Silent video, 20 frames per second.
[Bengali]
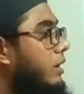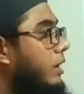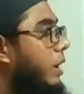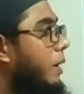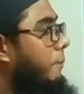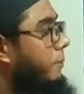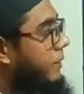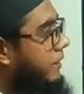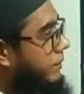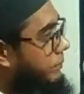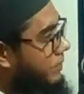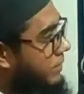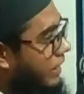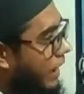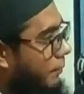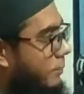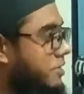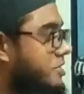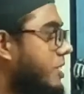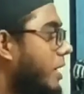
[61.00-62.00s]
পৃথিবীতে
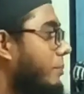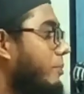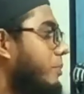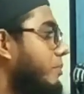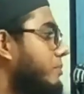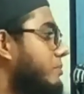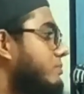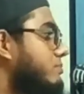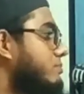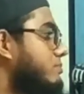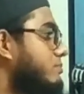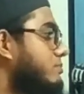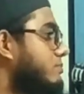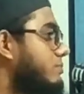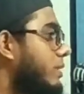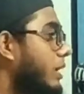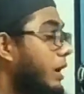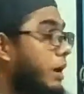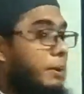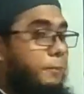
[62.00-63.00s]
আমি যাব
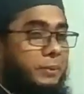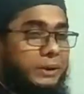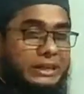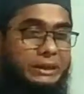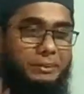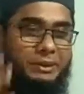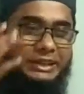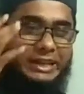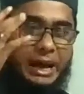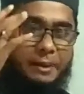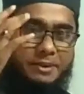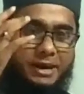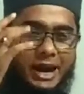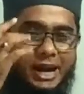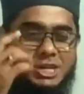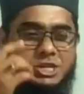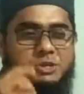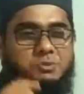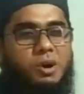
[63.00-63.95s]
পৃথিবীতে আমি আসব